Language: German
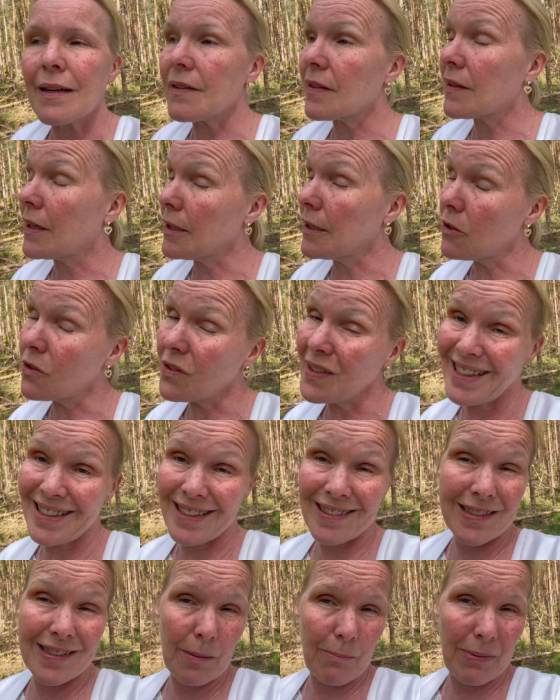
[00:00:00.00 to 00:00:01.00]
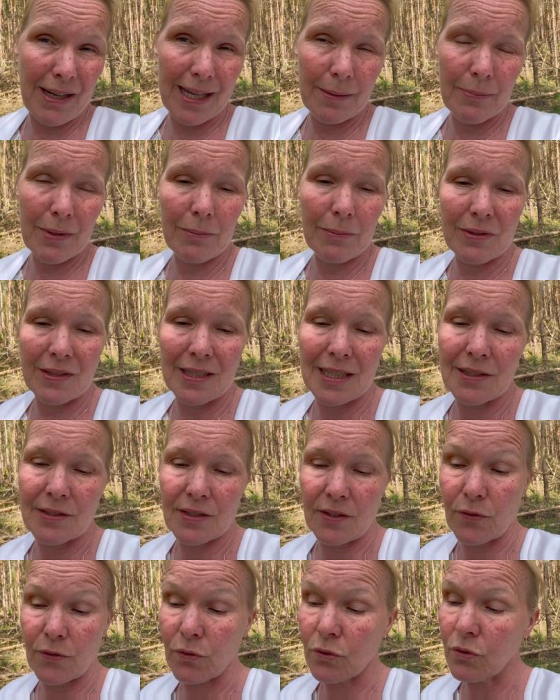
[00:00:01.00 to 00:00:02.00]
Es kann auch sein, dass da bleibt, aber sie hält
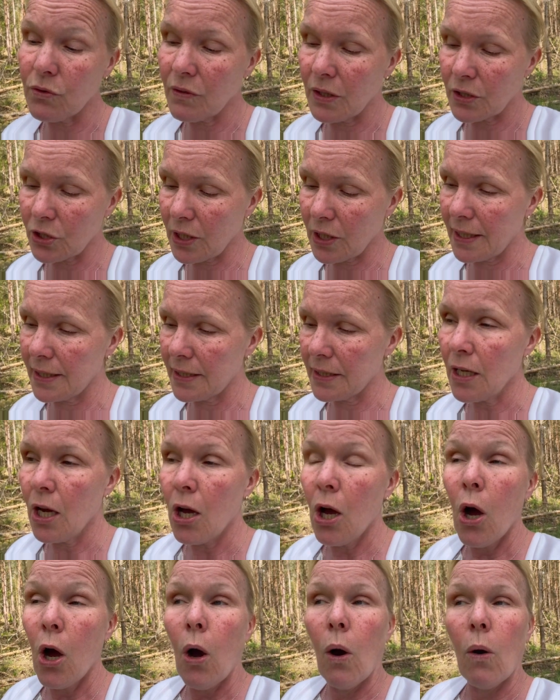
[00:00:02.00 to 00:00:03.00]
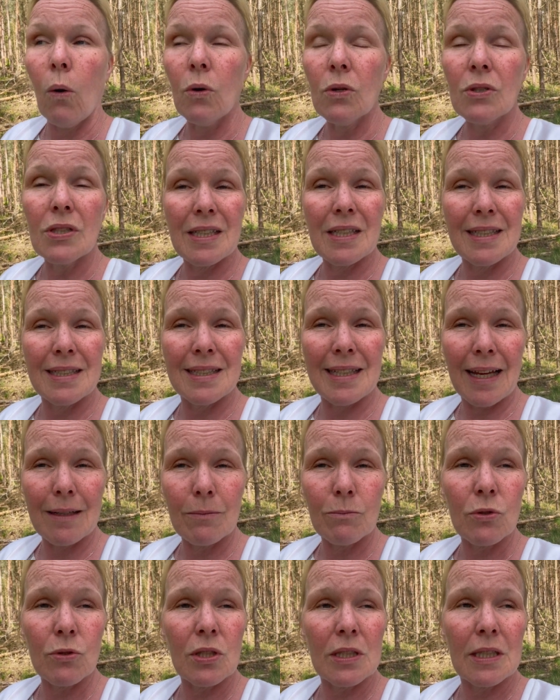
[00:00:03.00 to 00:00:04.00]
das für unwahrscheinlich. Und dann
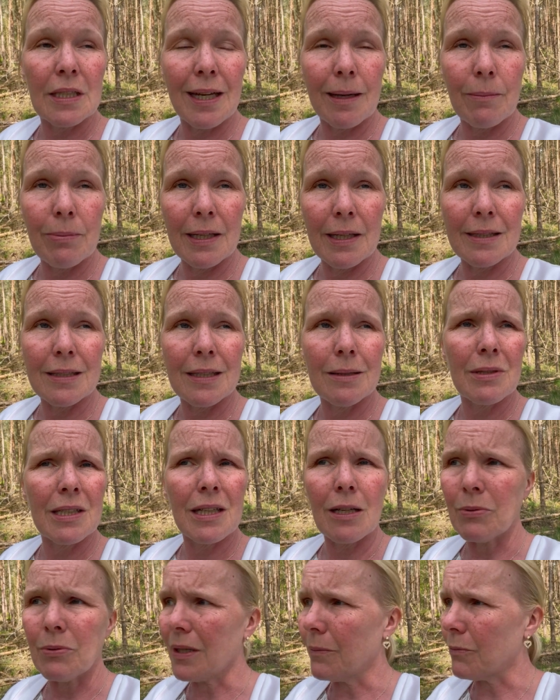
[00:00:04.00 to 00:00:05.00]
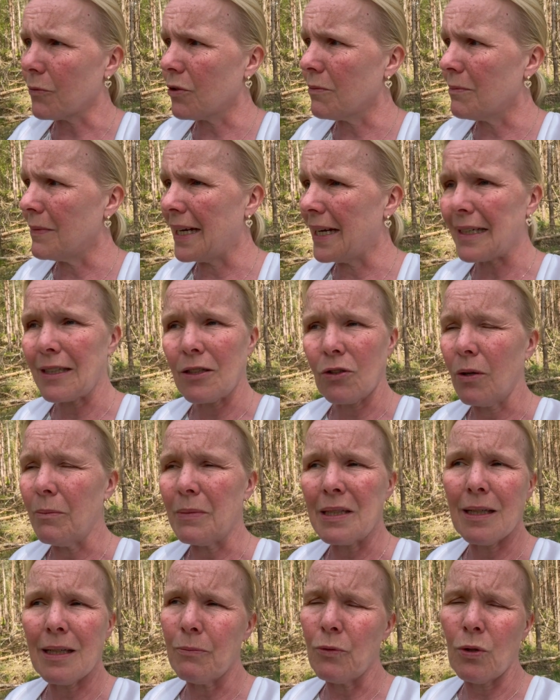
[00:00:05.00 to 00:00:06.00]
musste ich die Tabletten nehmen. Ich glaube, ich habe noch mehr genommen.
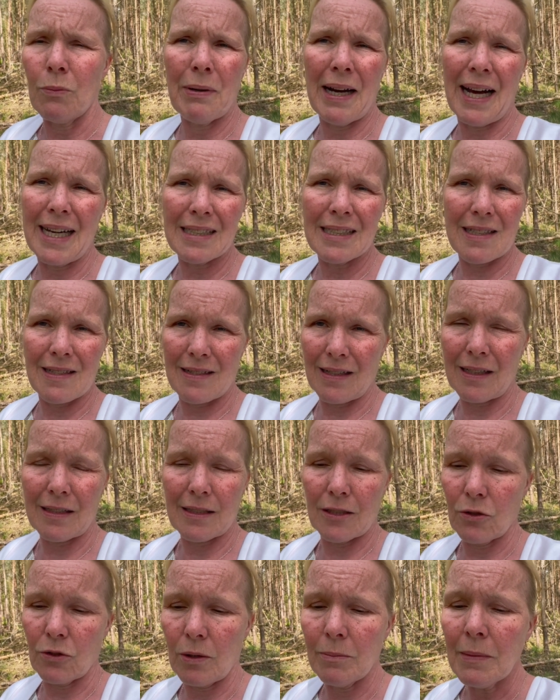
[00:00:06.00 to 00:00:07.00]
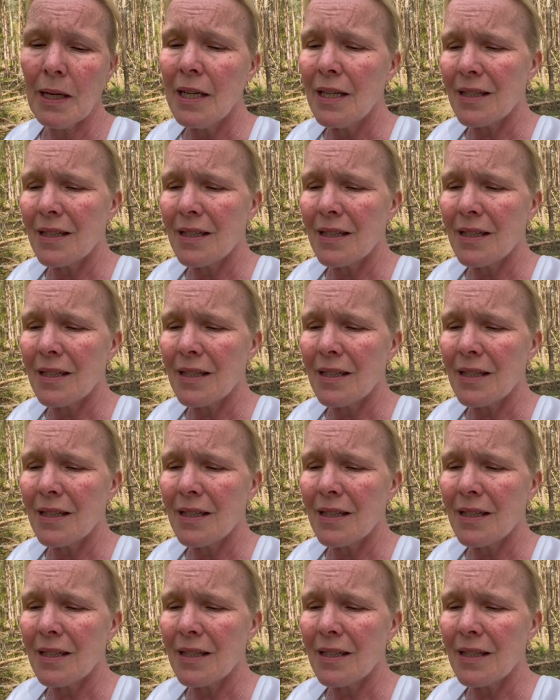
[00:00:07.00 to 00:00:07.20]
Ich habe noch ein paar andere Sachen genommen.